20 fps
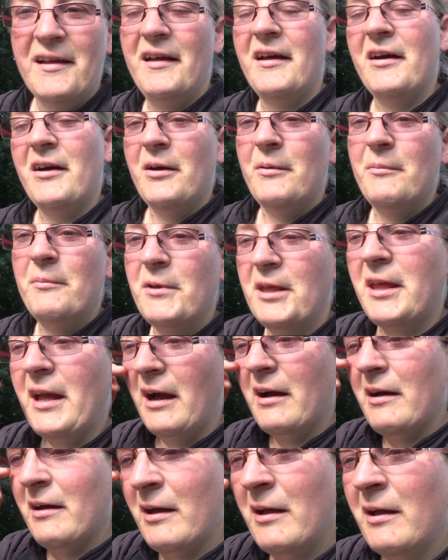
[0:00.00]
ähm,
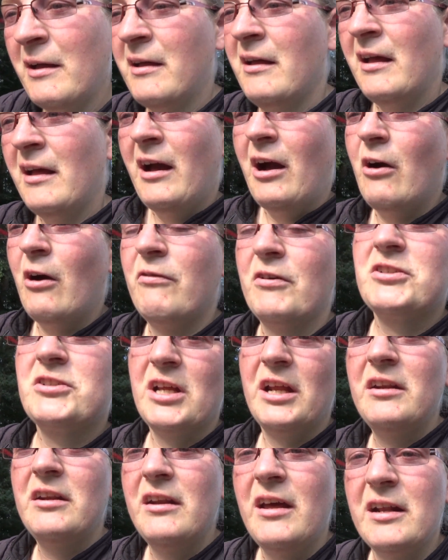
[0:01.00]
ja, auch
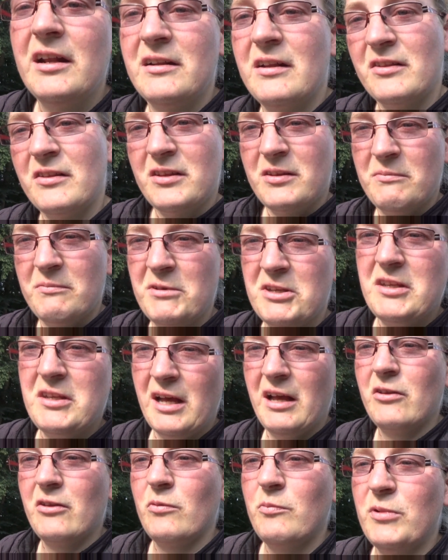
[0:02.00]
verstanden hat, dass ich mich
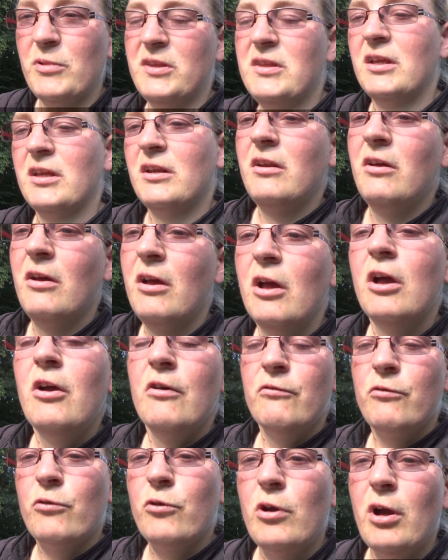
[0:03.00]
da so ein bisschen
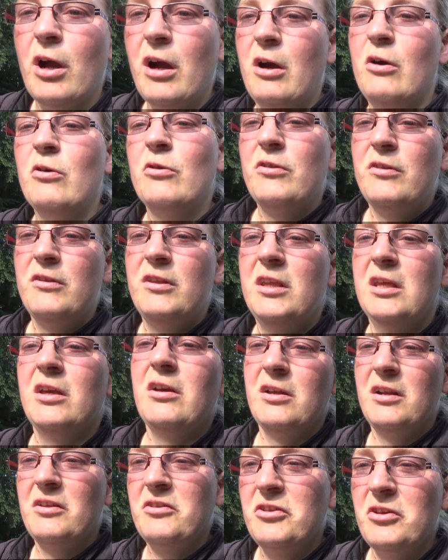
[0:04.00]
früher
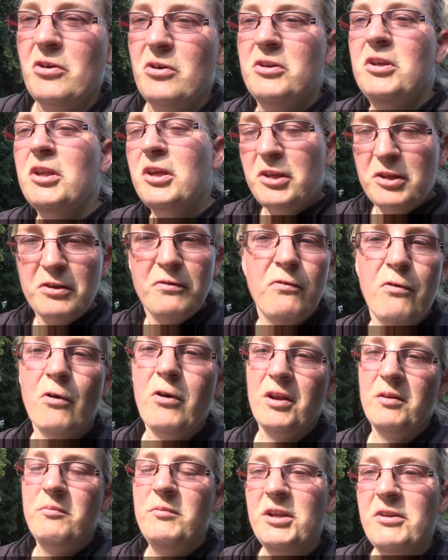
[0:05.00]
rausziehe, dass ich auch nicht
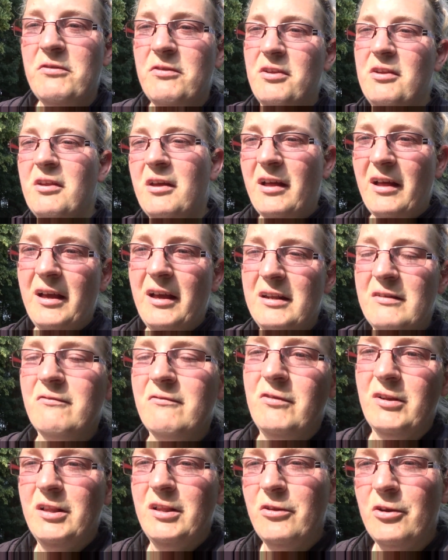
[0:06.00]
vorne
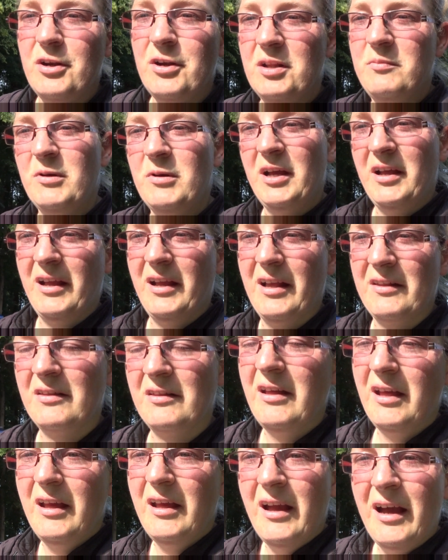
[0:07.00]
mitreiten will, sondern immer erst
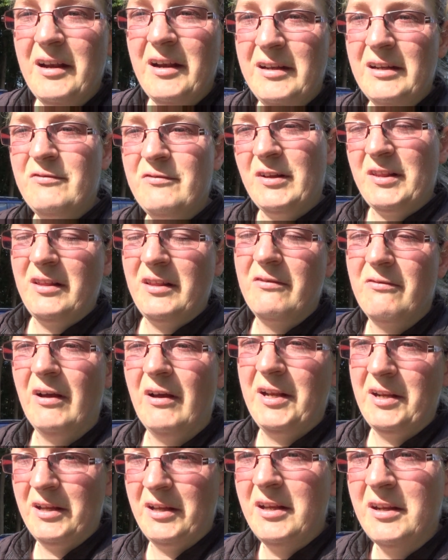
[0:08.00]
an etwas
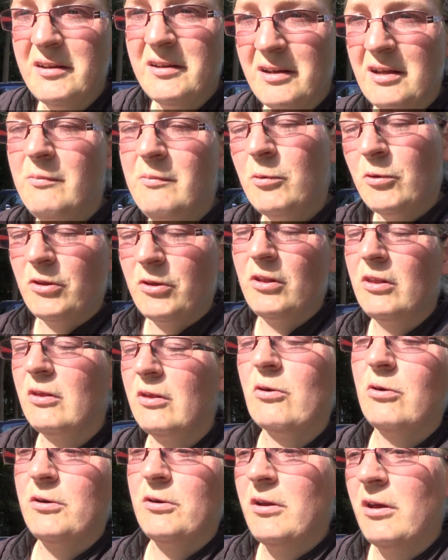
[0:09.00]
weiter hinter
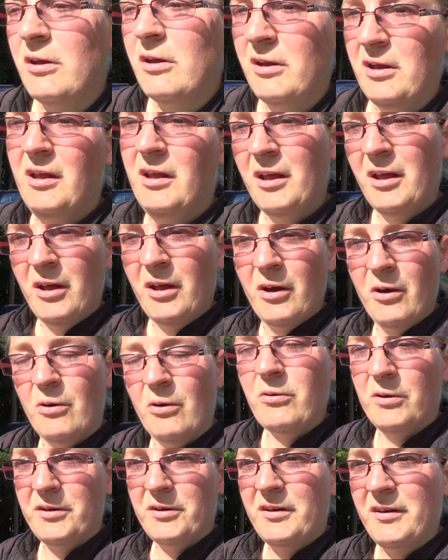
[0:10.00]
Position.
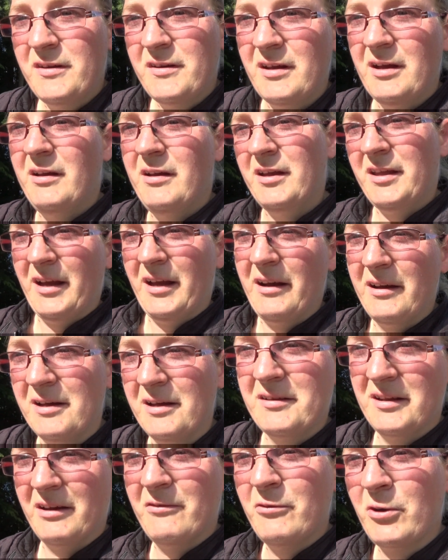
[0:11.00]
Und äh, ja,
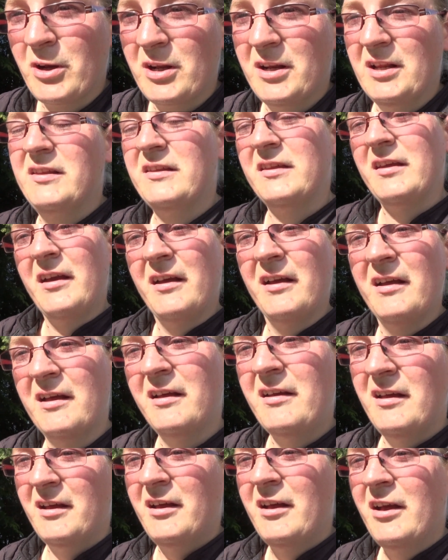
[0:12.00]
da wirklich
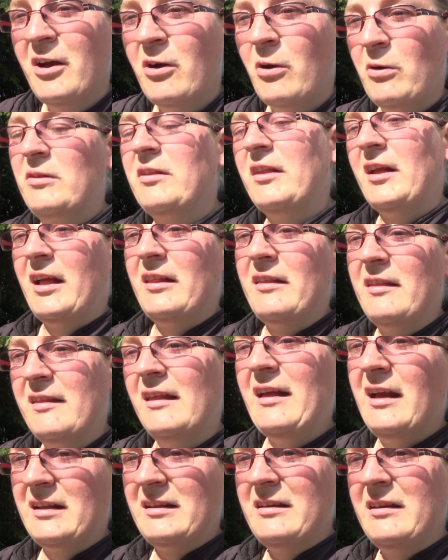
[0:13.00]
uns da ganz
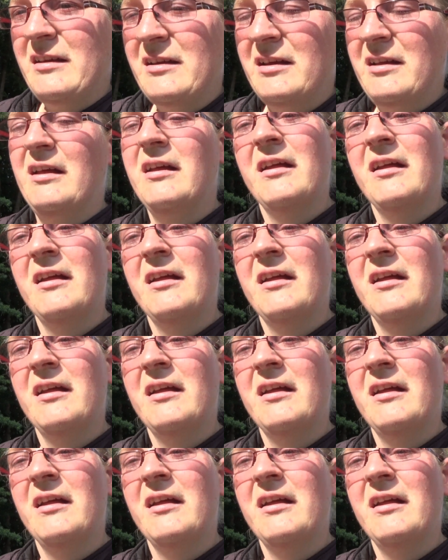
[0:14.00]
sachte